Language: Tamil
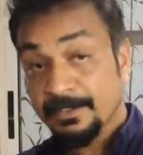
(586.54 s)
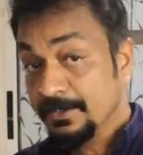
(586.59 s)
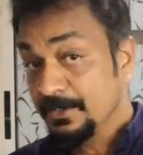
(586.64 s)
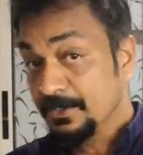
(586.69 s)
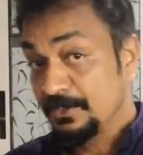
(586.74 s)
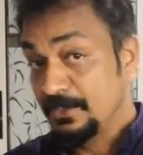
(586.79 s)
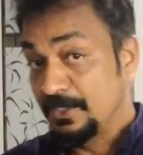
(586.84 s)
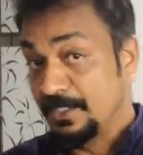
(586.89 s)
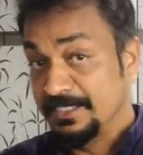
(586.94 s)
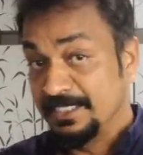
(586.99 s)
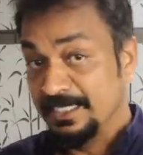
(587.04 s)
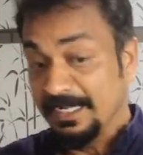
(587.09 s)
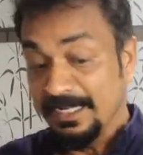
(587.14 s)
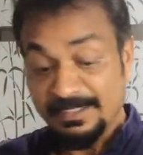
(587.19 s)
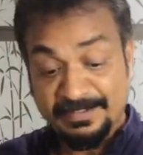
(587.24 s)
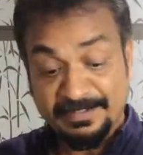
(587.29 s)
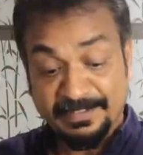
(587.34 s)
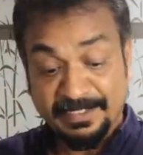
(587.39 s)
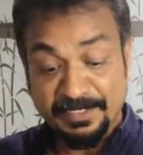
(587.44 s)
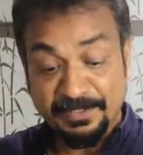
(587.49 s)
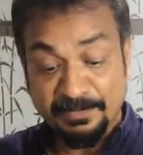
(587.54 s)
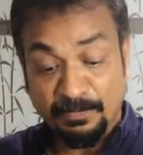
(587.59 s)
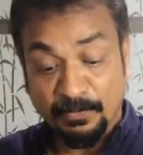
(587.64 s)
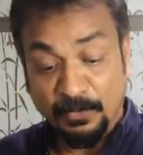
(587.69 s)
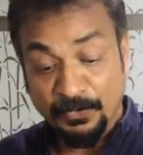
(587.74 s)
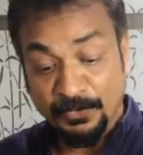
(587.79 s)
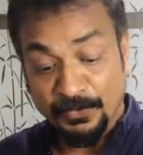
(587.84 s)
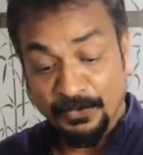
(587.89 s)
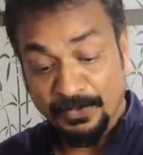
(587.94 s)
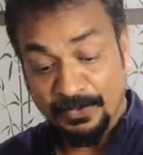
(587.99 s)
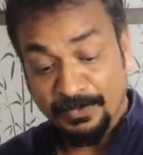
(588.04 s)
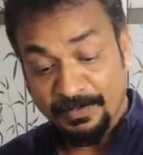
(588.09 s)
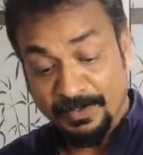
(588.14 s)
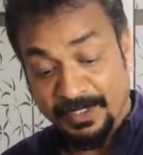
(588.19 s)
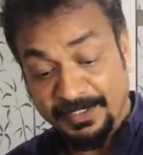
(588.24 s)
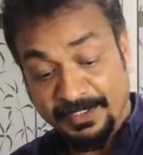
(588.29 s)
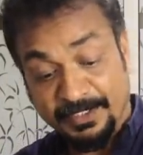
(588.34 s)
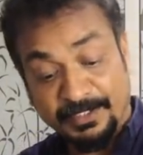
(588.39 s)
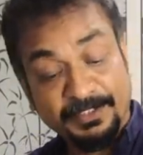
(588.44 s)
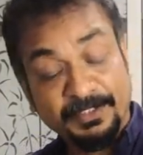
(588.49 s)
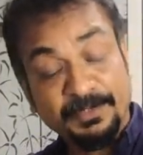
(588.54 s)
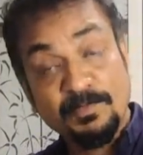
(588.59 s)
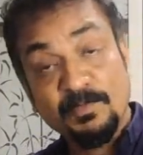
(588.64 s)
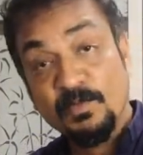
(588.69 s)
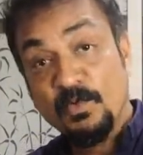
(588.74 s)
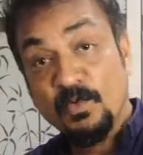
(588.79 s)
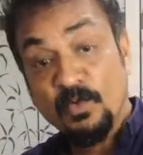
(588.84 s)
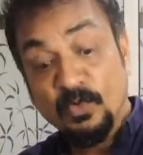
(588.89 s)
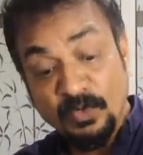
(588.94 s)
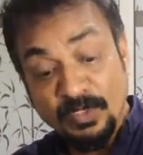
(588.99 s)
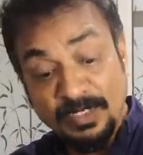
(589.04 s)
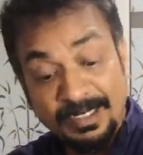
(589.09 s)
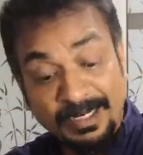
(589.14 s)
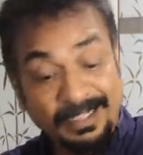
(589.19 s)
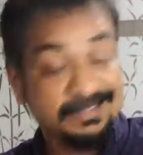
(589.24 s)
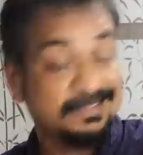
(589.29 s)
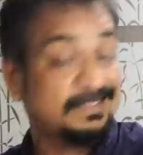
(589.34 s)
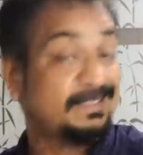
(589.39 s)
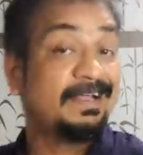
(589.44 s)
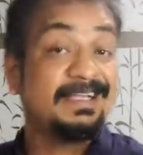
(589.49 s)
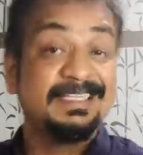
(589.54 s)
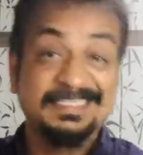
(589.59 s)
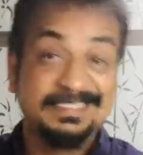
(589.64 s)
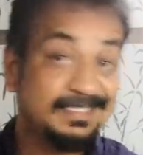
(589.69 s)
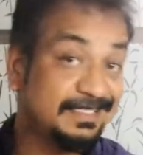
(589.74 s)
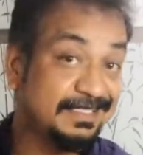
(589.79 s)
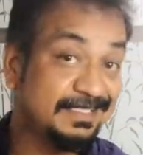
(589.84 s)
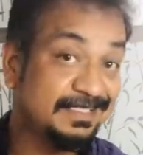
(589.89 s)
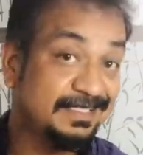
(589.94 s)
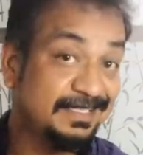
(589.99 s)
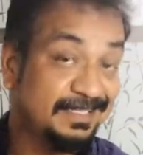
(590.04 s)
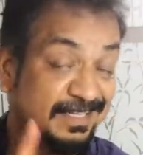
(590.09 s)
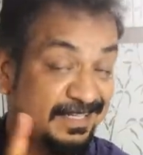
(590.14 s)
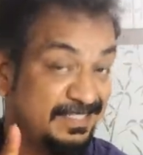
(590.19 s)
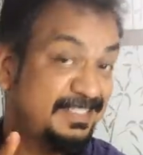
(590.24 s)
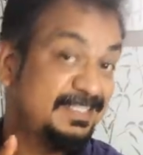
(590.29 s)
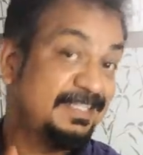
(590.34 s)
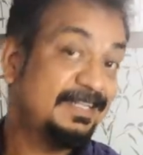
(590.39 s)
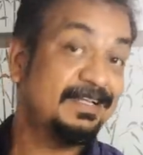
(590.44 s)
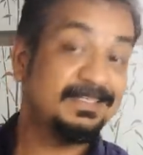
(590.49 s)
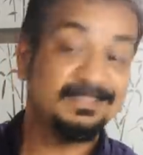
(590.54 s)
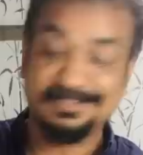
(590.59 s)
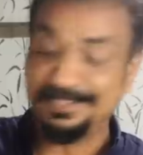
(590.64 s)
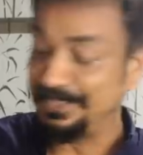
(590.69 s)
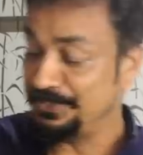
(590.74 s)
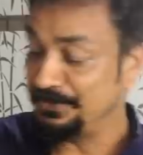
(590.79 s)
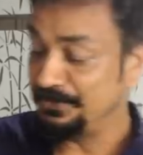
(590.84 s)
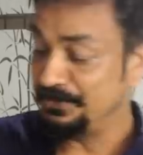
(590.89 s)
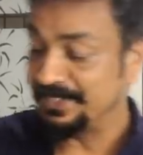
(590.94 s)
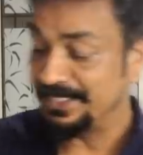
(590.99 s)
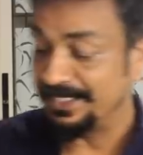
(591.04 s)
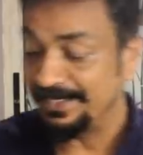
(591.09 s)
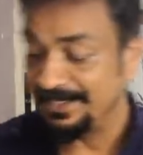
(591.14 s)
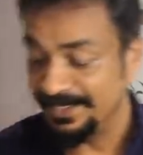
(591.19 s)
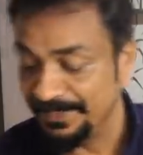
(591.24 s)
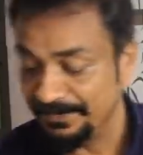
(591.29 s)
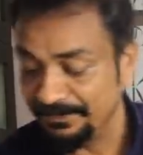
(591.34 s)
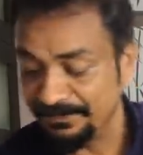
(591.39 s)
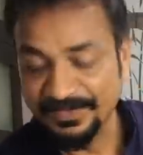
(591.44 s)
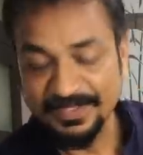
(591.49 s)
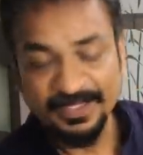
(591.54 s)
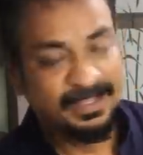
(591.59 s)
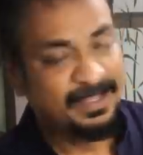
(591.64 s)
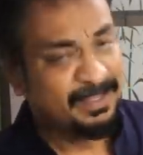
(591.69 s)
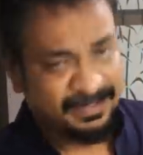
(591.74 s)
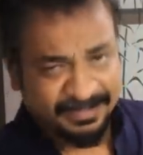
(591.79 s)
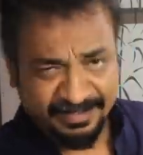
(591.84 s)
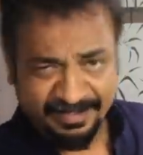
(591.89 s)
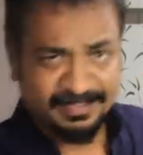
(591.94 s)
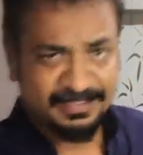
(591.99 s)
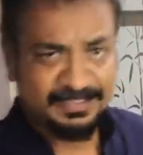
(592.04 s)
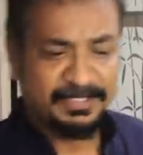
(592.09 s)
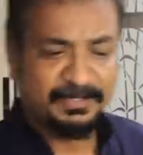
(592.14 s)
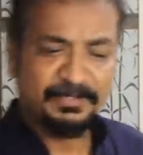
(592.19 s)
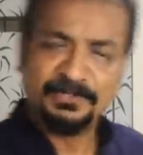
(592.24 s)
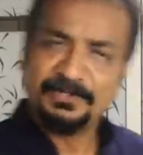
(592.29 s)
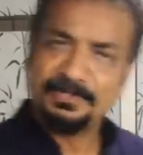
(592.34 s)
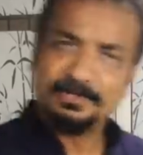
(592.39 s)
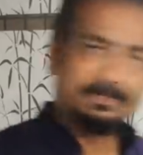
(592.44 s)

ஸோ அஞ்சு கிளாஸ் தண்ணி போதும் அதாவது மூணு கிளாஸ் ரைஸுக்கு அஞ்சு கிளாஸ் தண்ணி ஊற்றிருக்கேன் கரெக்டாக வந்துடும்